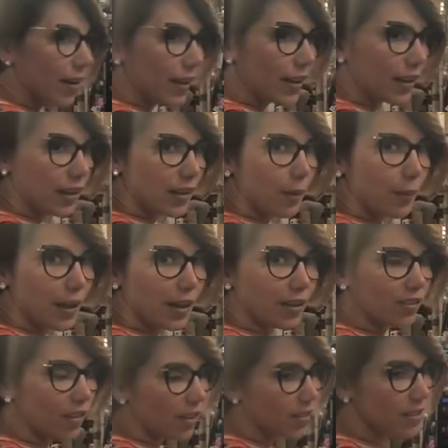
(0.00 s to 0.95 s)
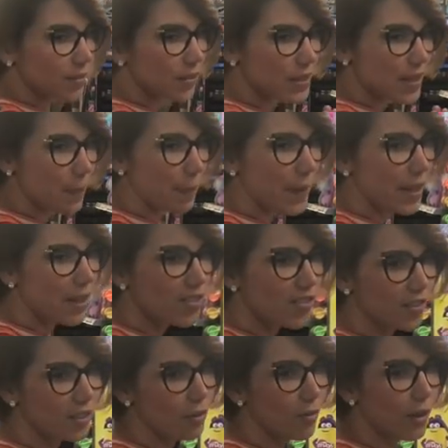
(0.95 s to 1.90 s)
aqui também, gente, se você tá
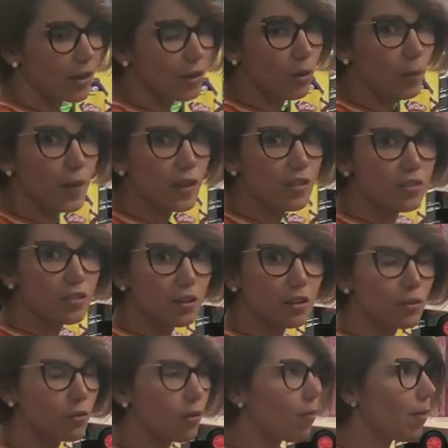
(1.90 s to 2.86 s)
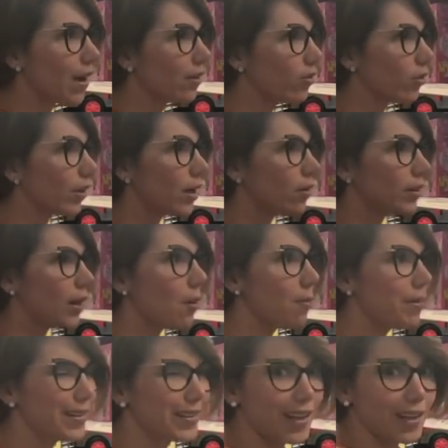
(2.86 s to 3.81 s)
perdido, ai, tô perdido aqui no Walmart, eu quero tal
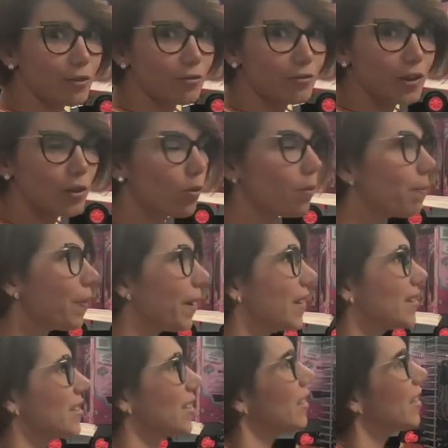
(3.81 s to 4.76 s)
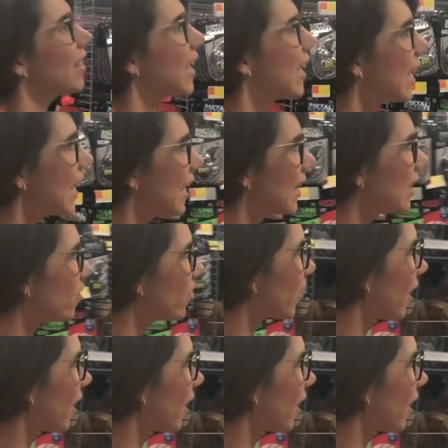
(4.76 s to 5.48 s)
brinquedo, vim com pressa. Eles